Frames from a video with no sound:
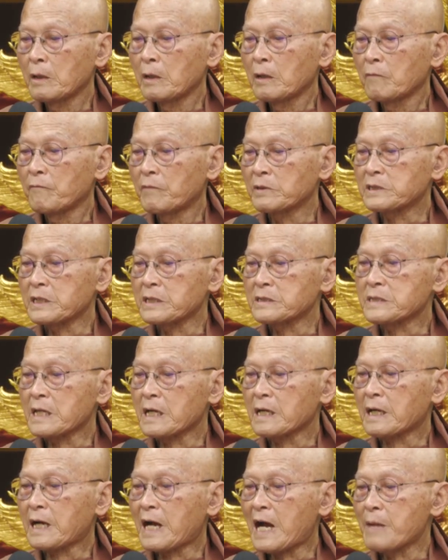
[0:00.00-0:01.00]
วจีสั
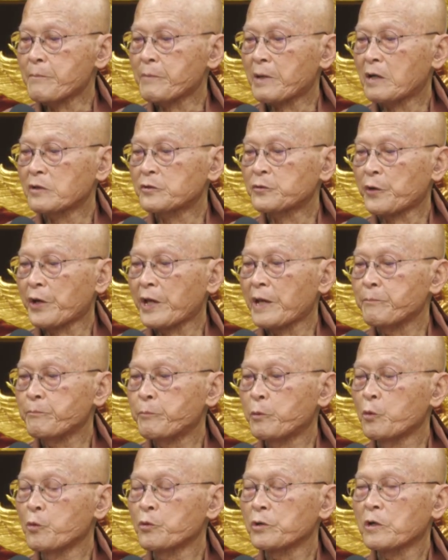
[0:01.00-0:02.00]
งขาร มันก็เตรียม
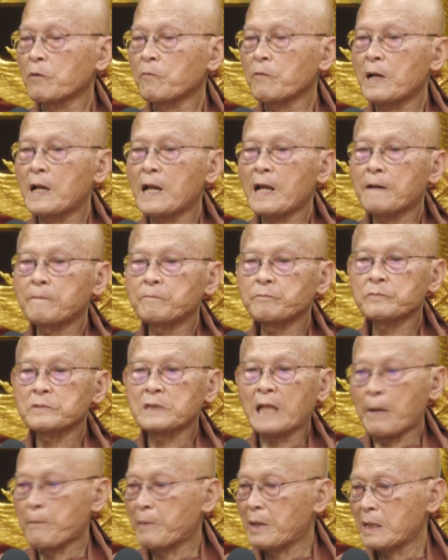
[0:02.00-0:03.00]
พูดเอาไว้แล้ว
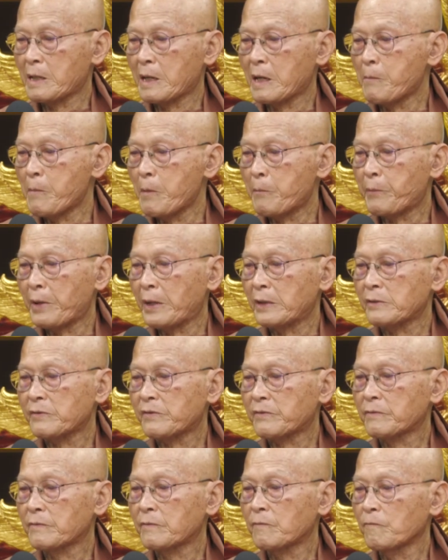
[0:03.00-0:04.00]
แต่มันยังไม่เป็น
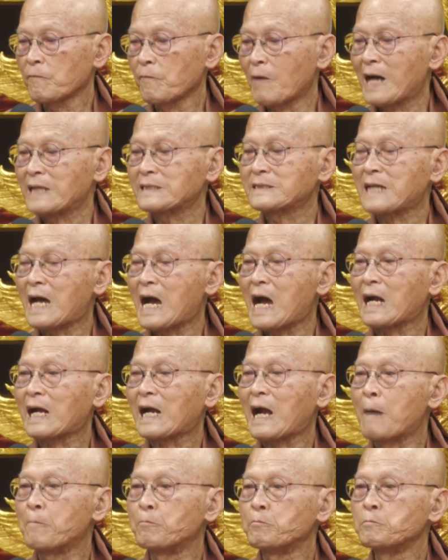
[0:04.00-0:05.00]
วาจา
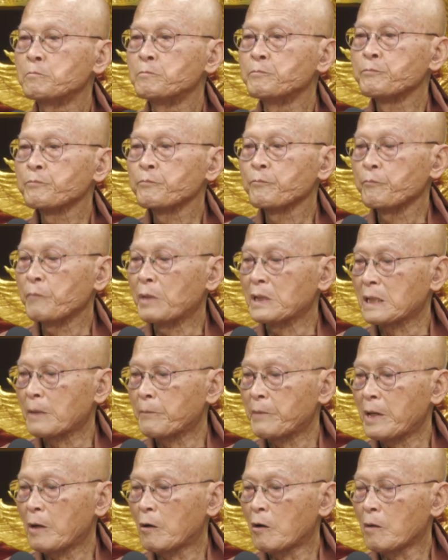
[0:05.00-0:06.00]
กรรม มันยัง
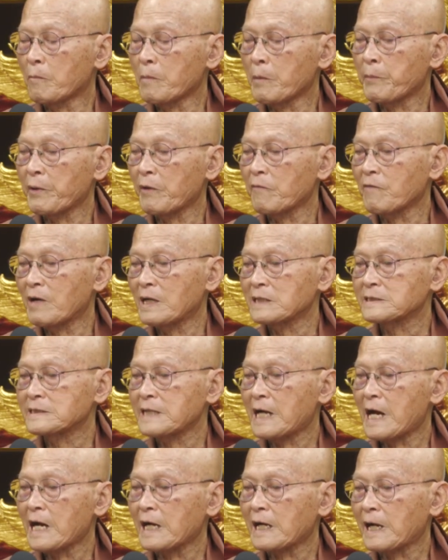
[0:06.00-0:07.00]
ไม่ออกมาเป็นวา
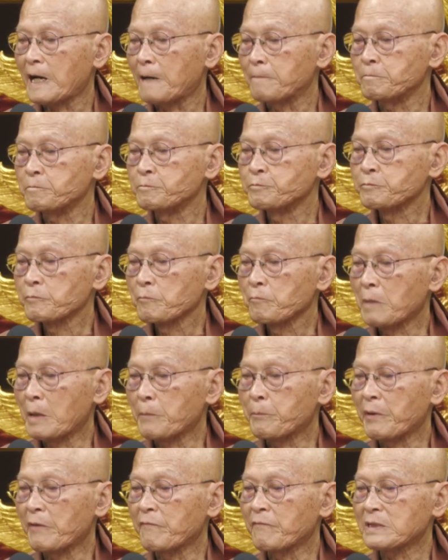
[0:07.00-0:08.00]
จากรรม มัน
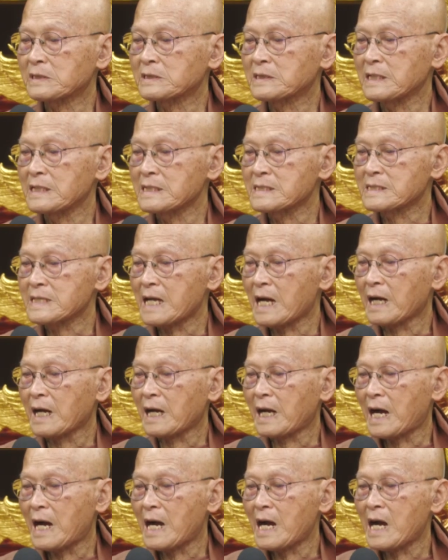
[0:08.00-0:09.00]
เป็นวจีสัง
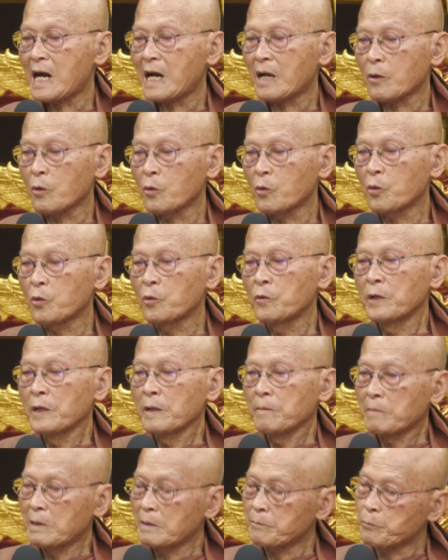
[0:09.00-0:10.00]
ขารโร
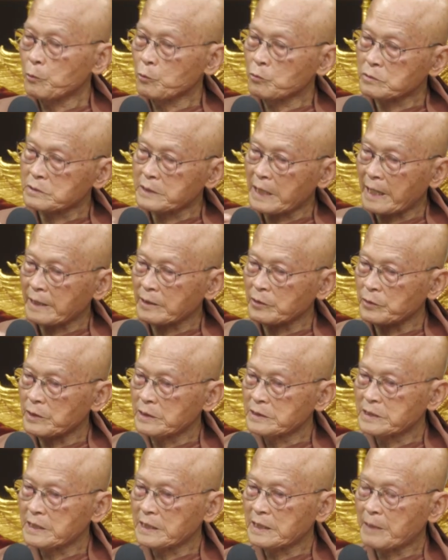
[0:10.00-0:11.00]
มันปรุงแต่งใน
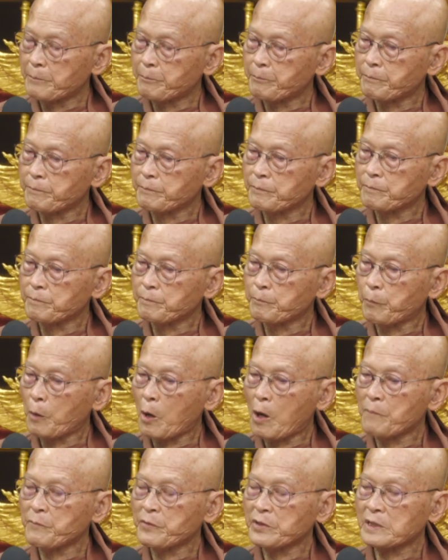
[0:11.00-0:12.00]
จิตแลพ
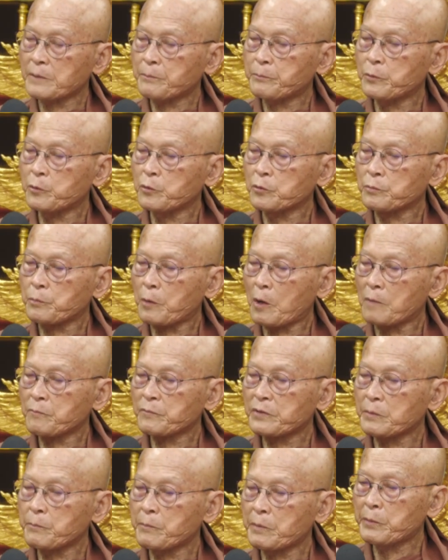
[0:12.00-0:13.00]
ร้อมที่จะพูด พร้อม
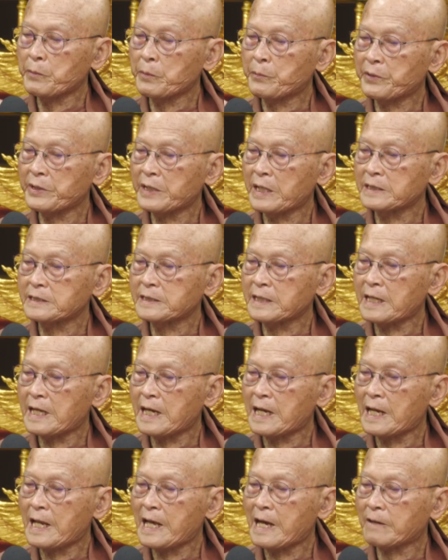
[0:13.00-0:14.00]
ที่มัพยัญชนะ
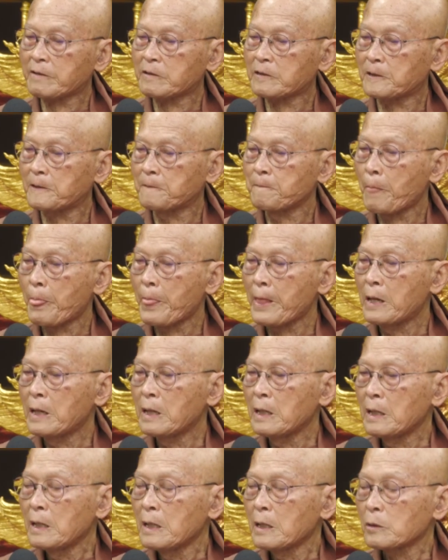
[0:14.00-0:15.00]
แล้วก็
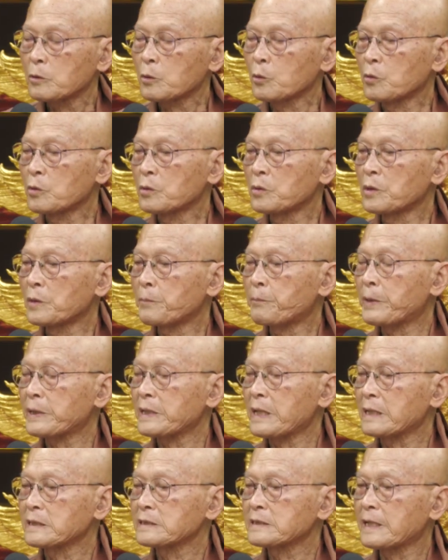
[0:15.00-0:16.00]
ตัวพ
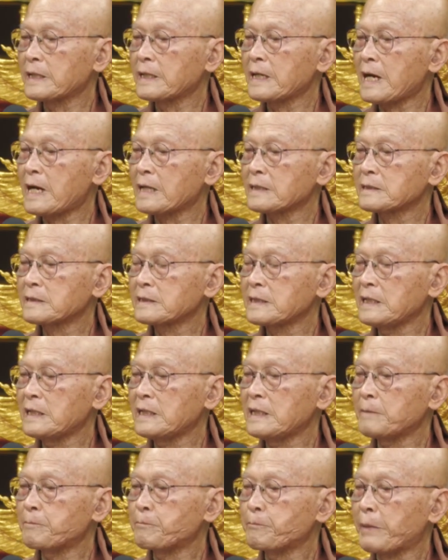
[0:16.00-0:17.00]
ยัญชนะที่
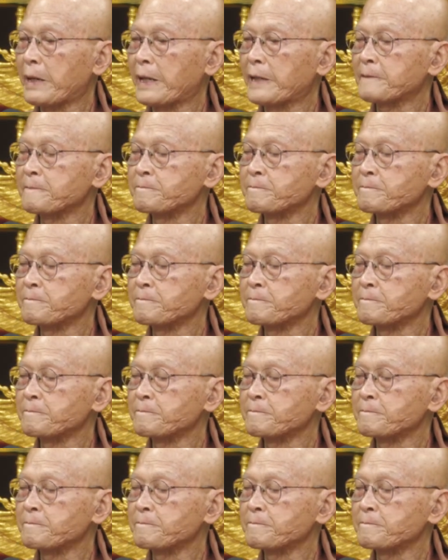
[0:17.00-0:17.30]
เป็น